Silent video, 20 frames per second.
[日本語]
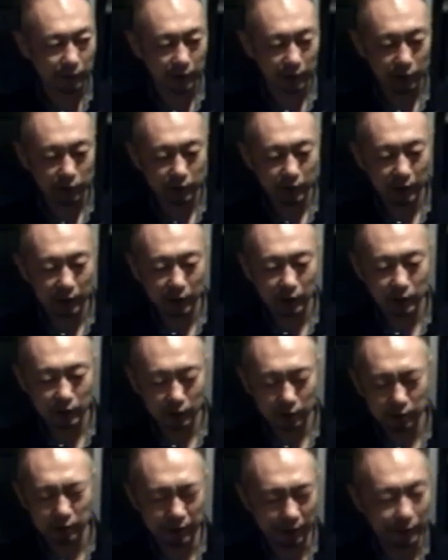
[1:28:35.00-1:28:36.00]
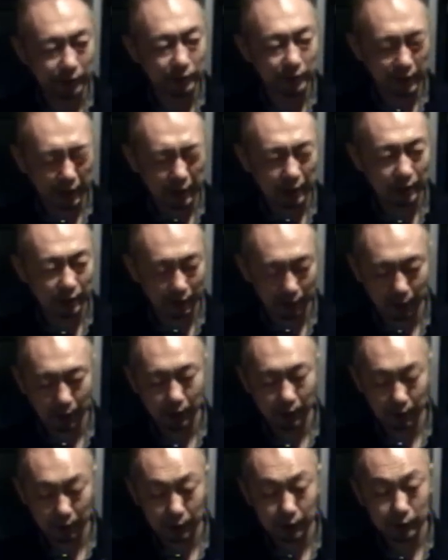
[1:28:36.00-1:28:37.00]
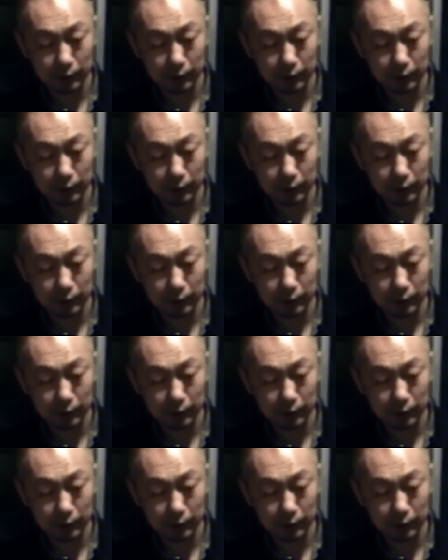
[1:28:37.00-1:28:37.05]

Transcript: いう形で作ったんですよね。で、